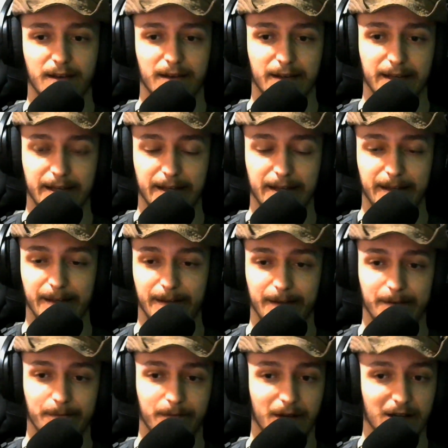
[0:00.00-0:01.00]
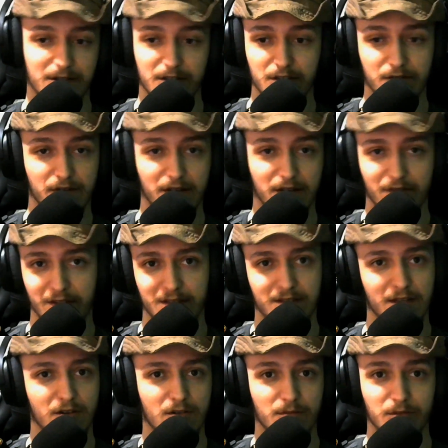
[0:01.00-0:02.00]
é, a gente vai ver se
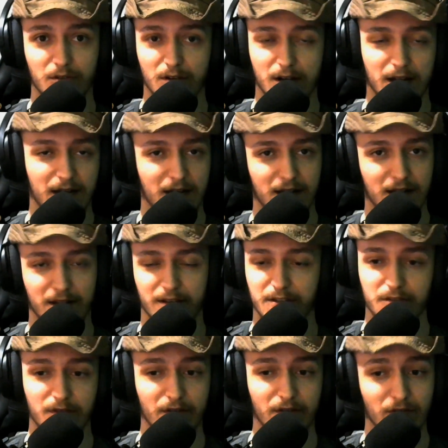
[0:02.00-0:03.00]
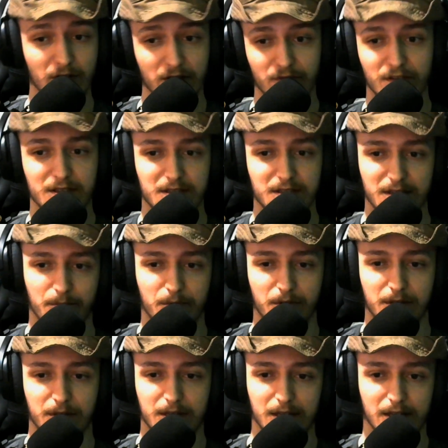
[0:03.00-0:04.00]
tem como trocar, a gente vai ver o que fazer,
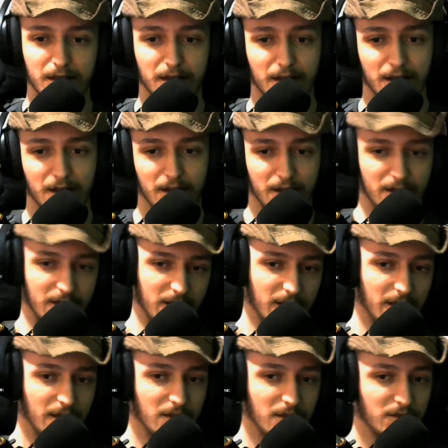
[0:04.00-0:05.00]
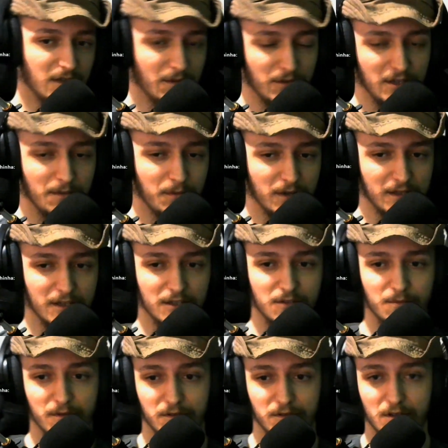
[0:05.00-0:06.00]
porque isso é muito
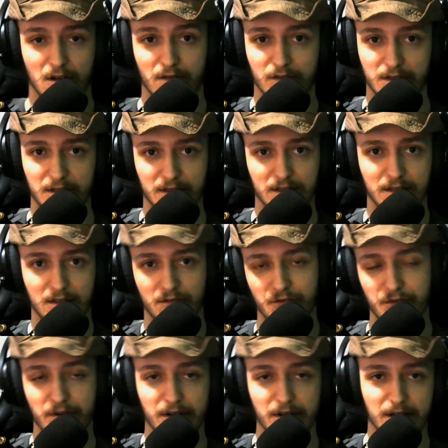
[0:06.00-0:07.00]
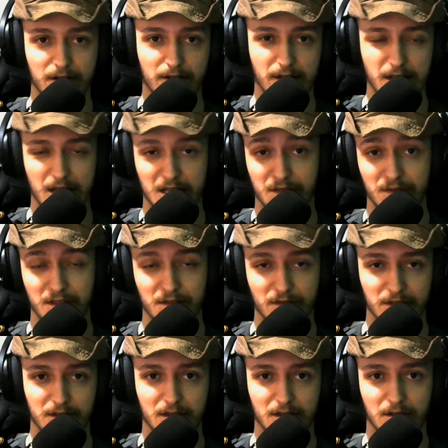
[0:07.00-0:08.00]
importante, pessoal. Vocês que estão jogando aí, às vezes
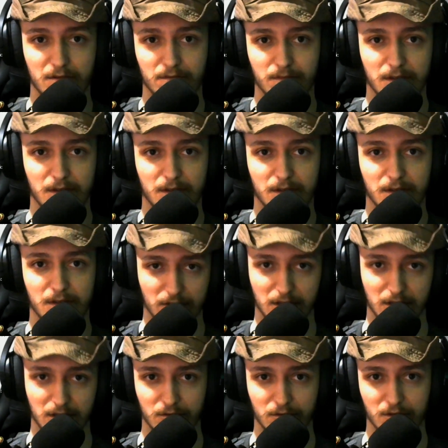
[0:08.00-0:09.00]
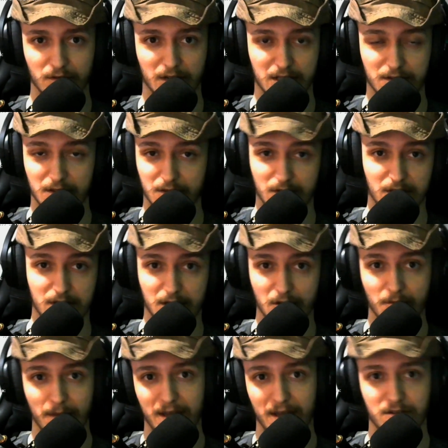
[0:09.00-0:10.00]
você não cria conteúdo, às vezes você
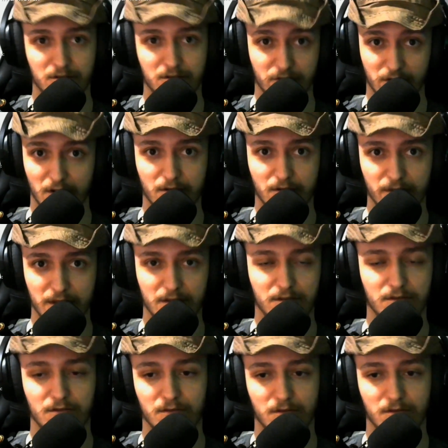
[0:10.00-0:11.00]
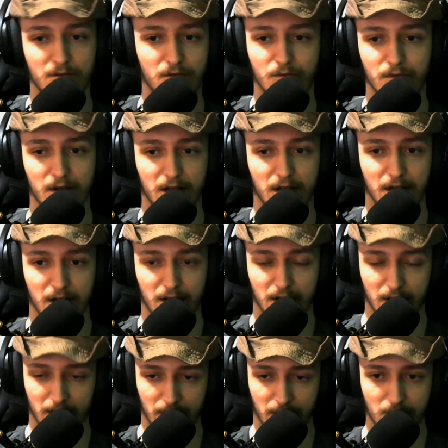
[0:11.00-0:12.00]
não mexe só com isso, ou,
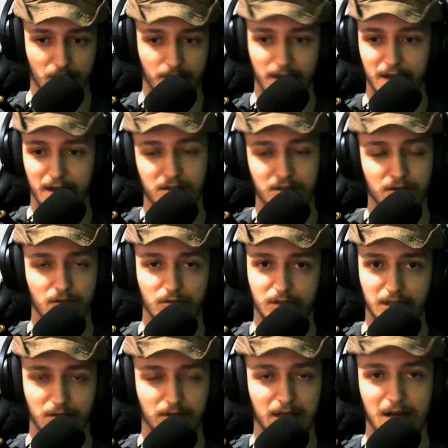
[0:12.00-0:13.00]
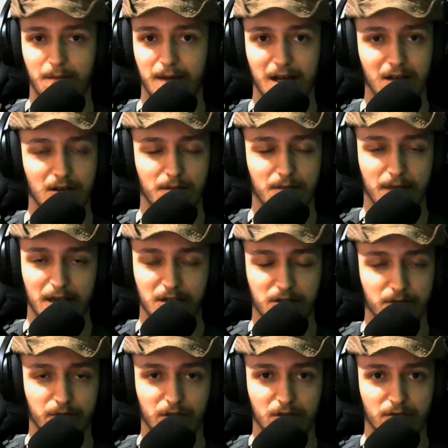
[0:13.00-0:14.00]
ou, mexe, ou tem um trabalho e
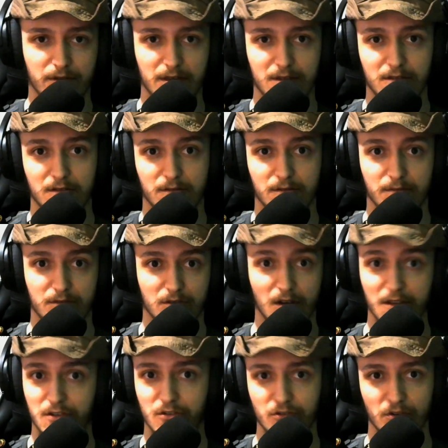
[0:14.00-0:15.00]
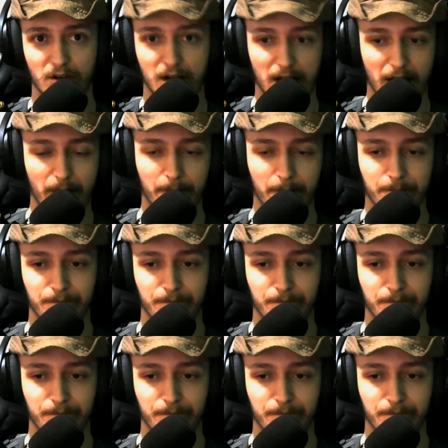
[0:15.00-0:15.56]
mexe muito com isso. Só de jogar,